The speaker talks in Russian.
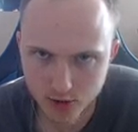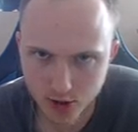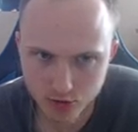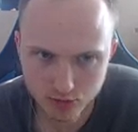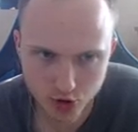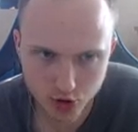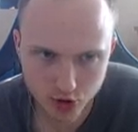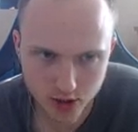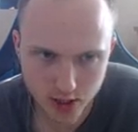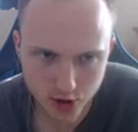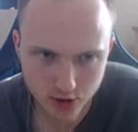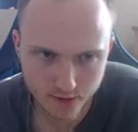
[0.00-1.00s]
но я думаю, что
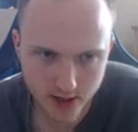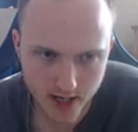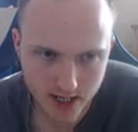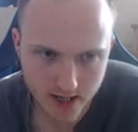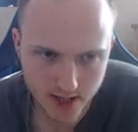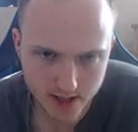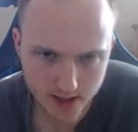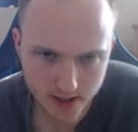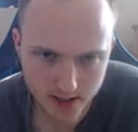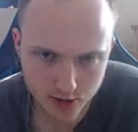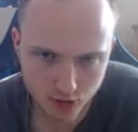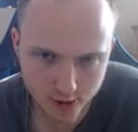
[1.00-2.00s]
одна, что вторая команда
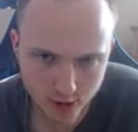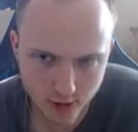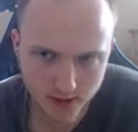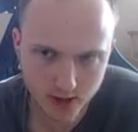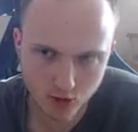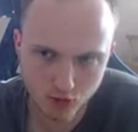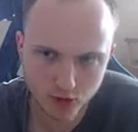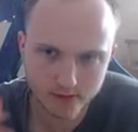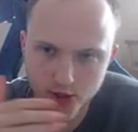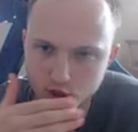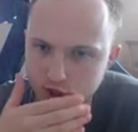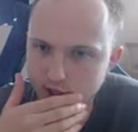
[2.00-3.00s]
где-то условно на
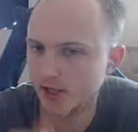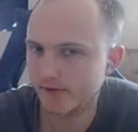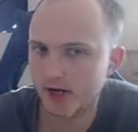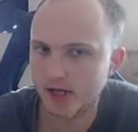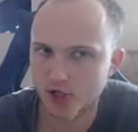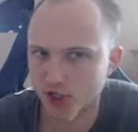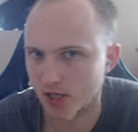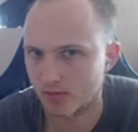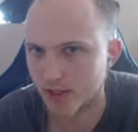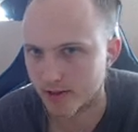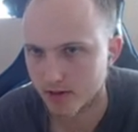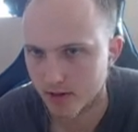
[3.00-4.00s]
уровне 4-2 должна
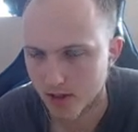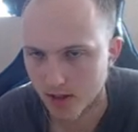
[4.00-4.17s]
быть.